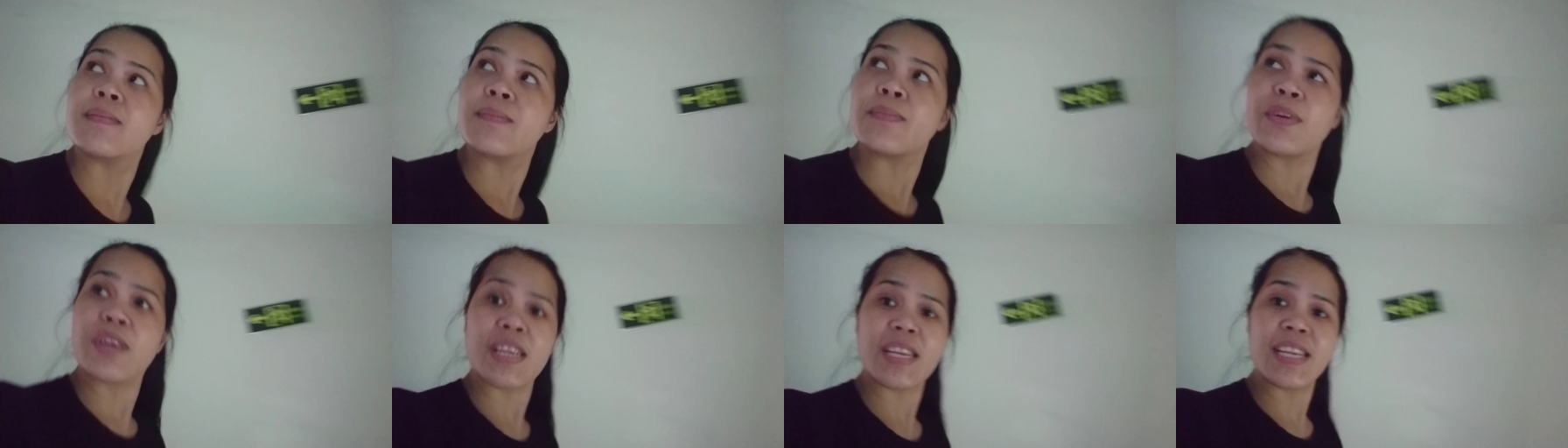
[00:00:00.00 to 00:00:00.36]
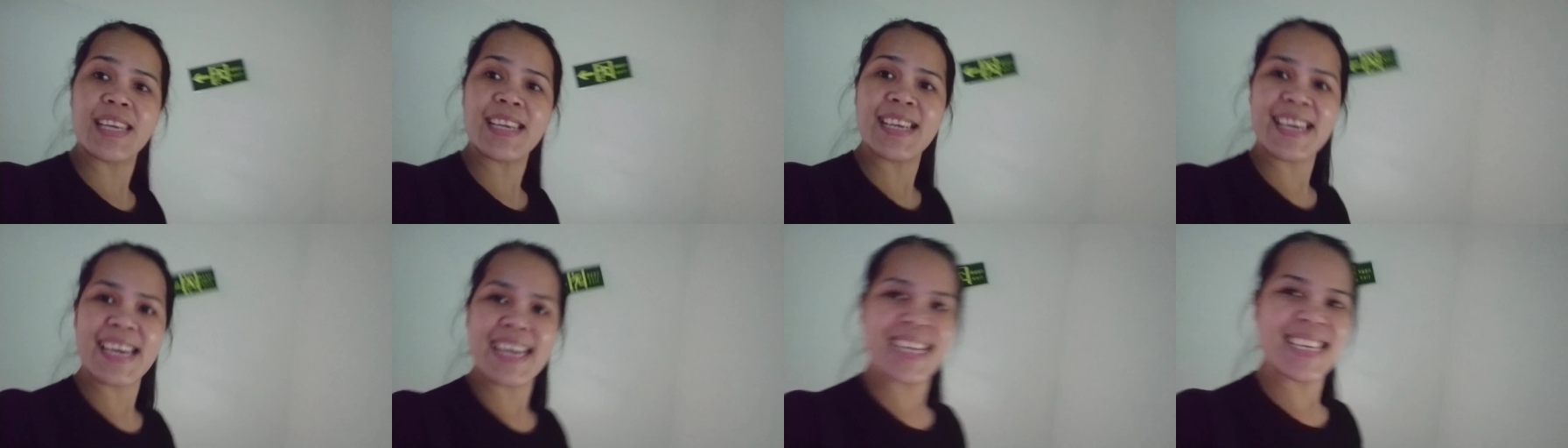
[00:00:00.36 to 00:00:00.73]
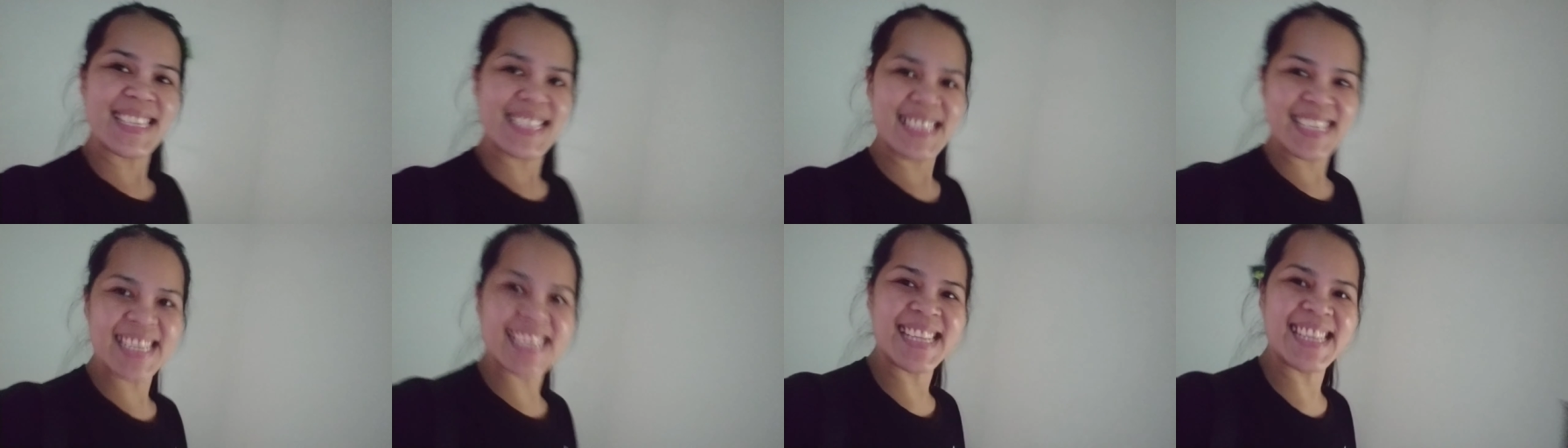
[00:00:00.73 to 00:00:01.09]
pwedeng
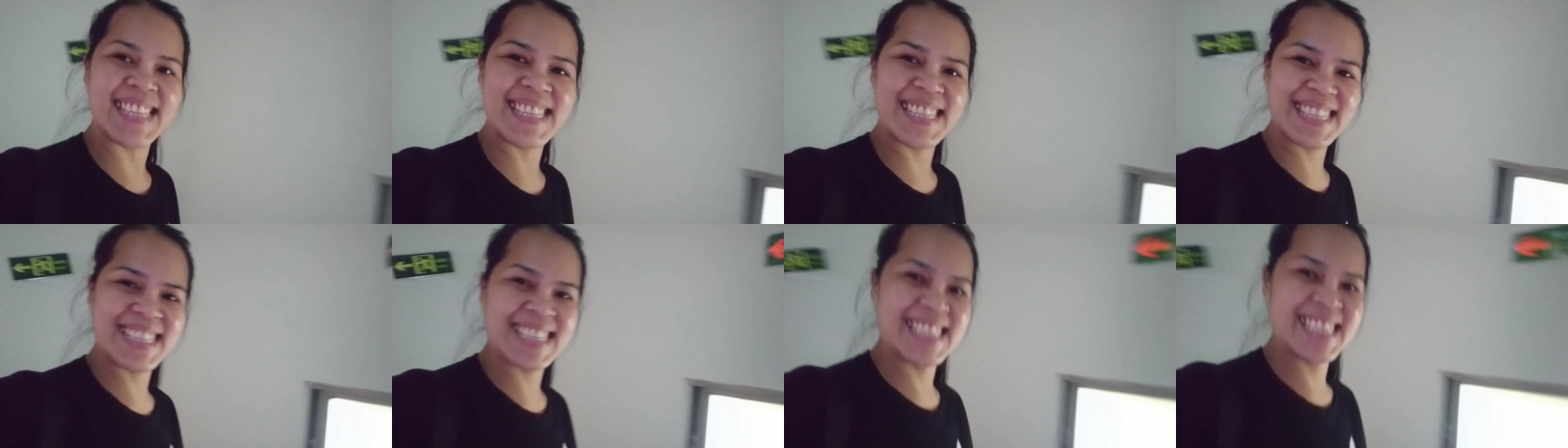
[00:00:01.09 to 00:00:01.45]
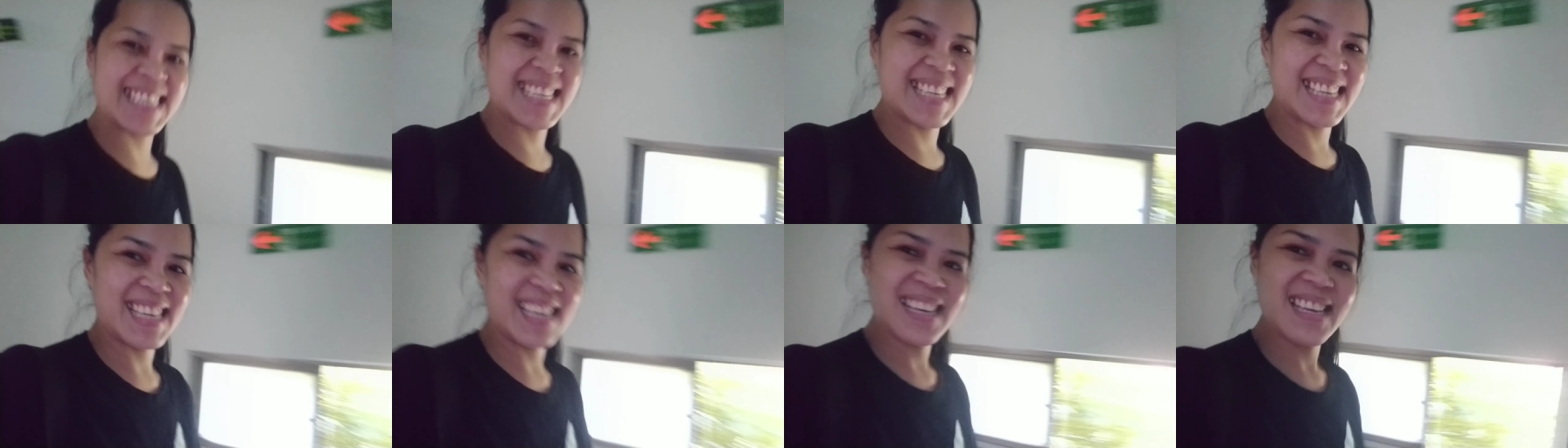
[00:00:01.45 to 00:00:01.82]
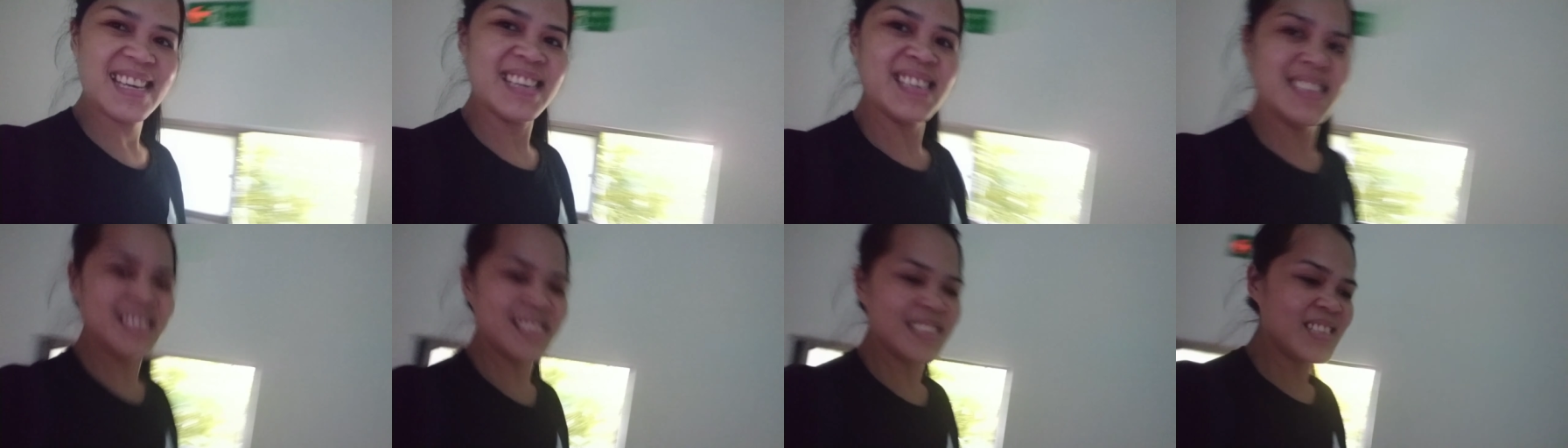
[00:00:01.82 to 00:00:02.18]
kainin.
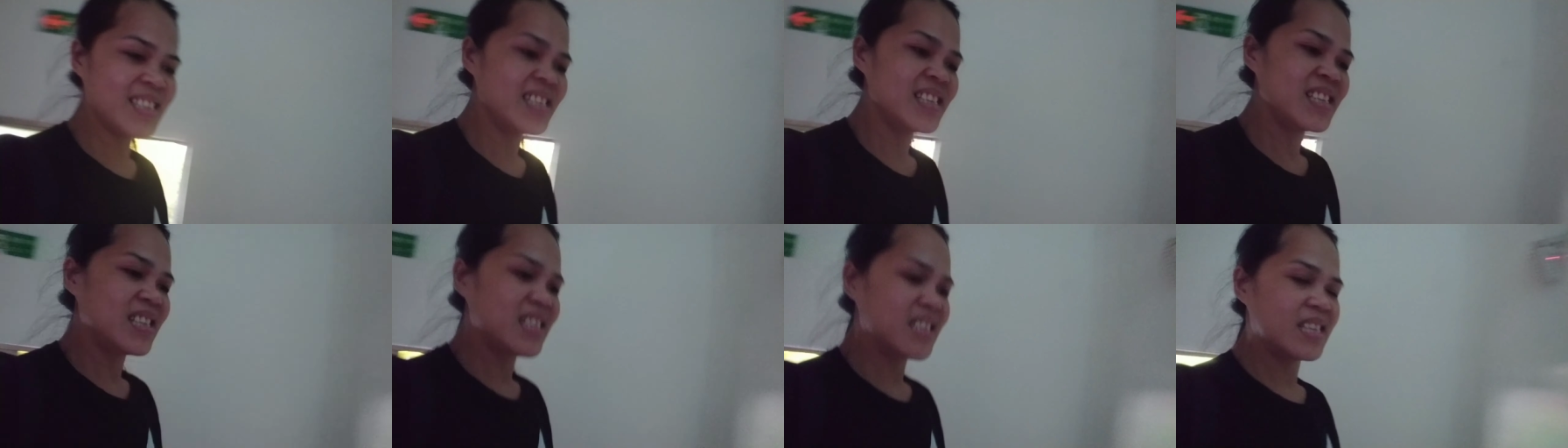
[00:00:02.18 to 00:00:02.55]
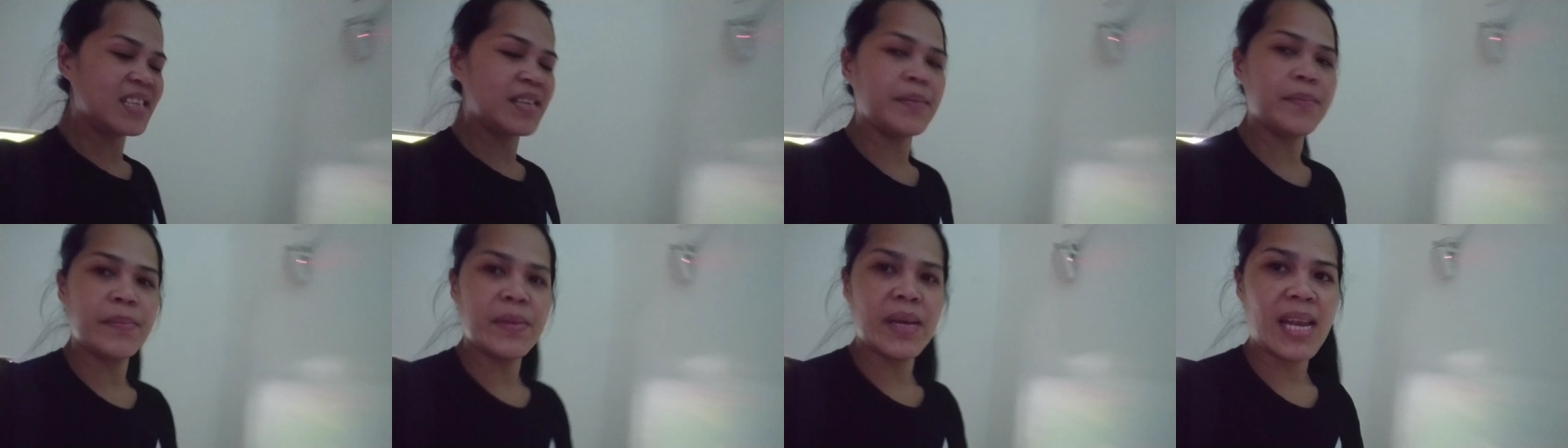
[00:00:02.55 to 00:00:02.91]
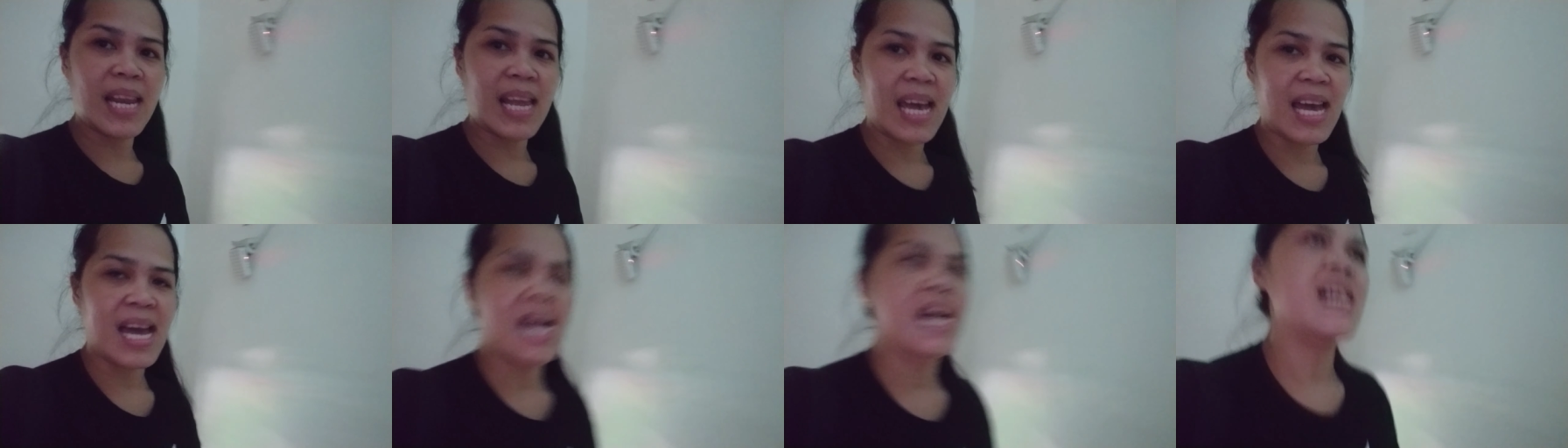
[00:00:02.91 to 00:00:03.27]
Ay,
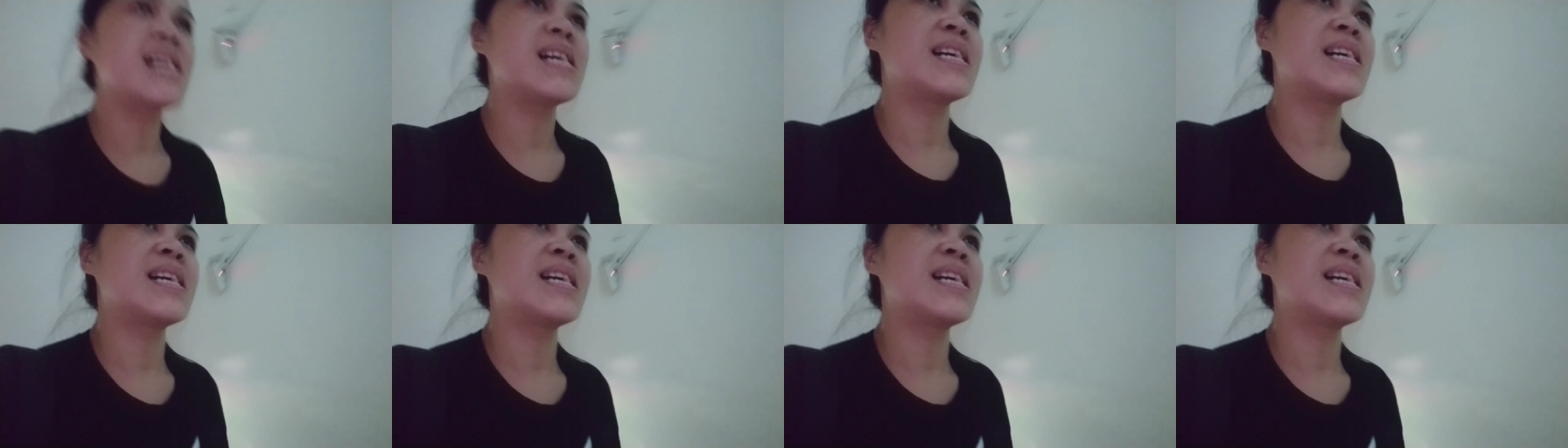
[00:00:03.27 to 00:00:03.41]
pala.